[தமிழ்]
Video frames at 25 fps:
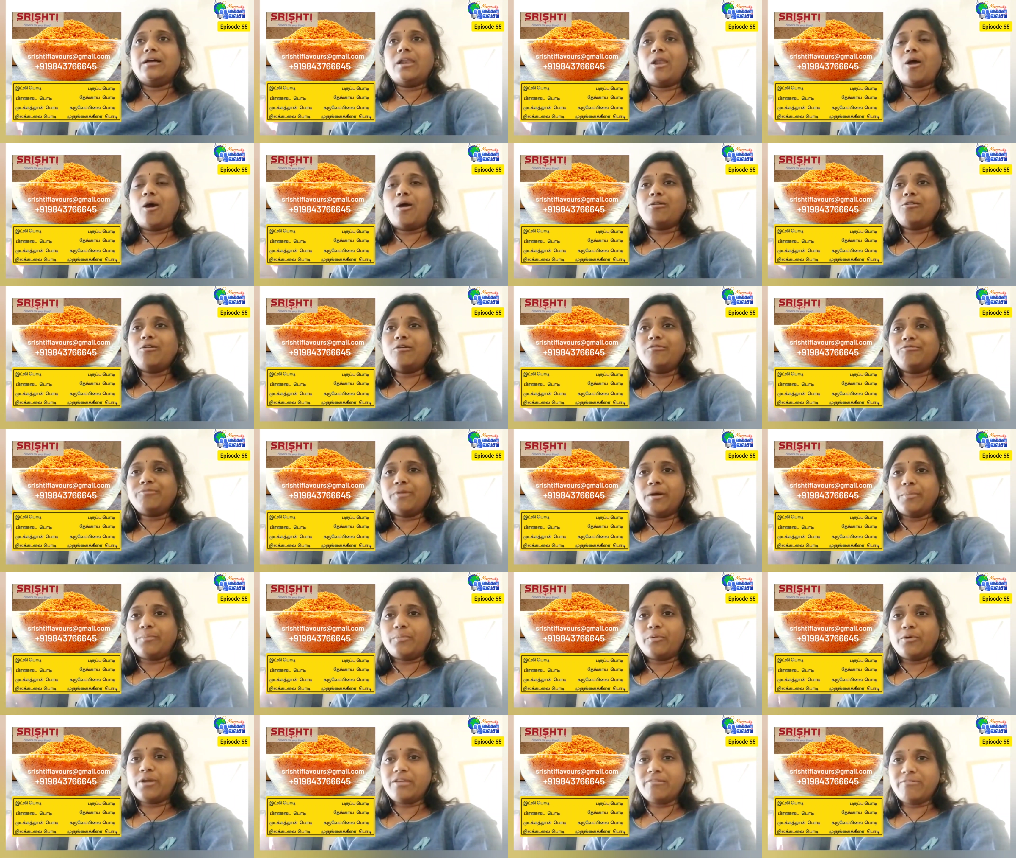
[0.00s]
லாட் uh, ஆஃப் uh,
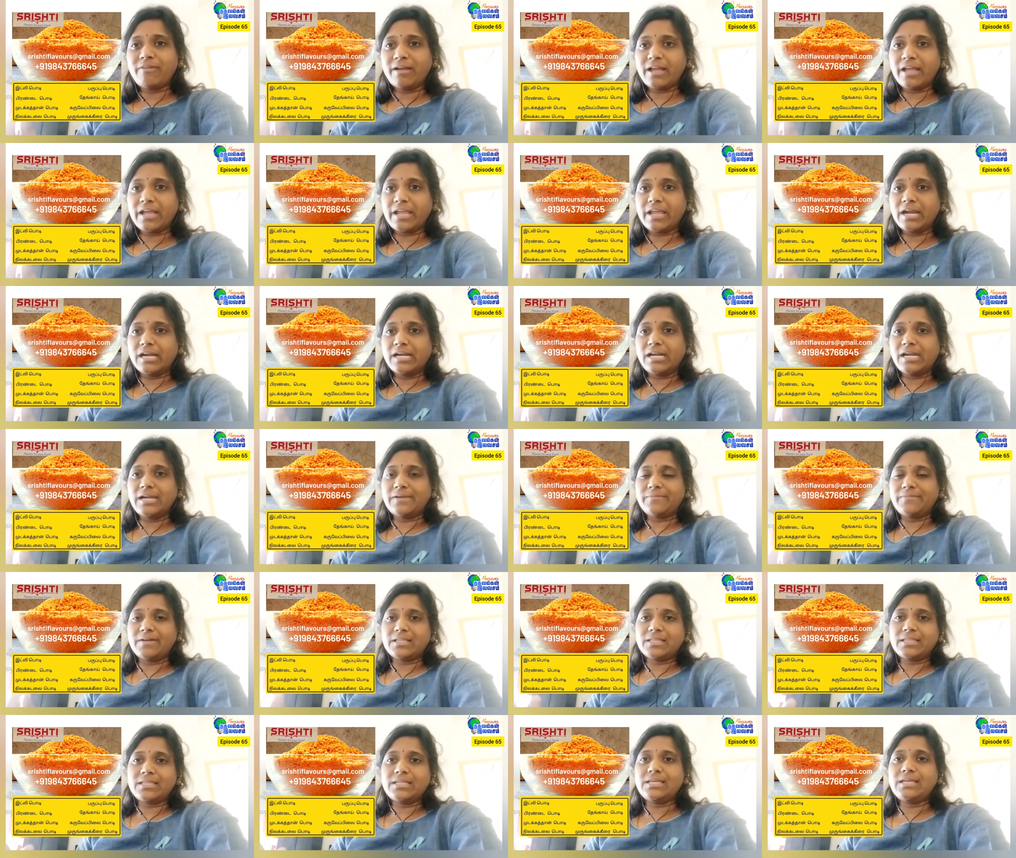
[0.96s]
பொடி வகைகள்
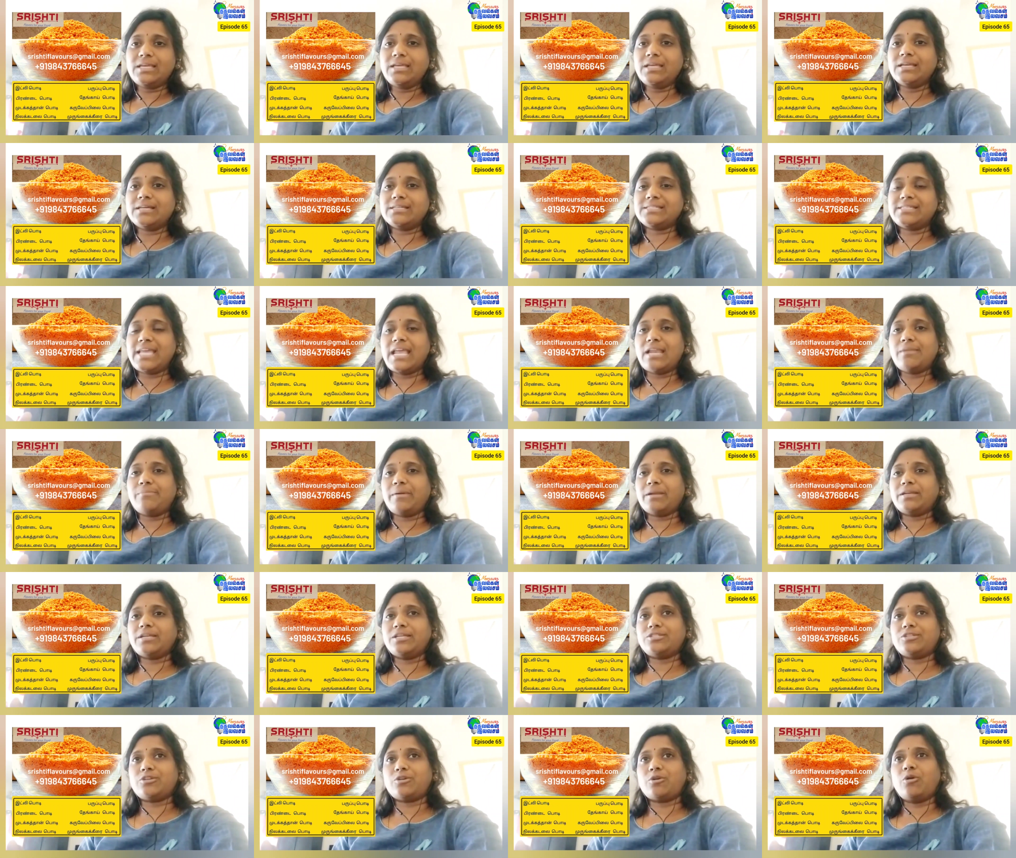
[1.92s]
வந்து சேல்
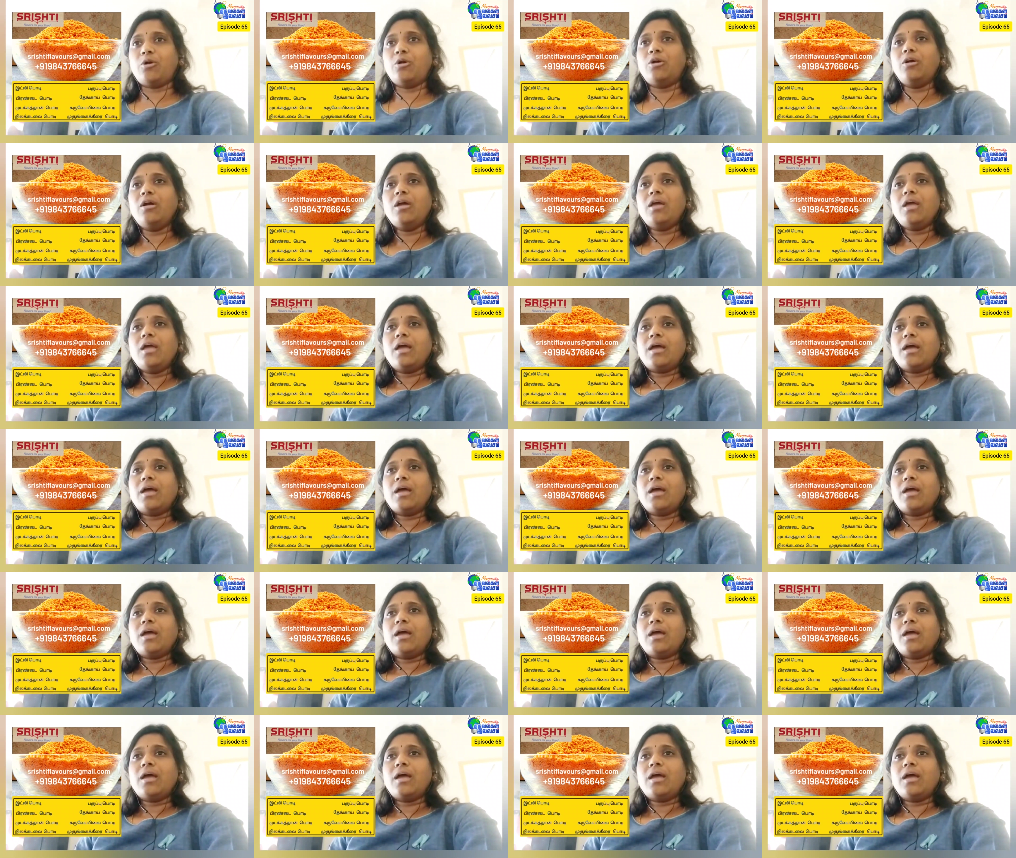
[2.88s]
பண்ணிகிட்ருக்கோம்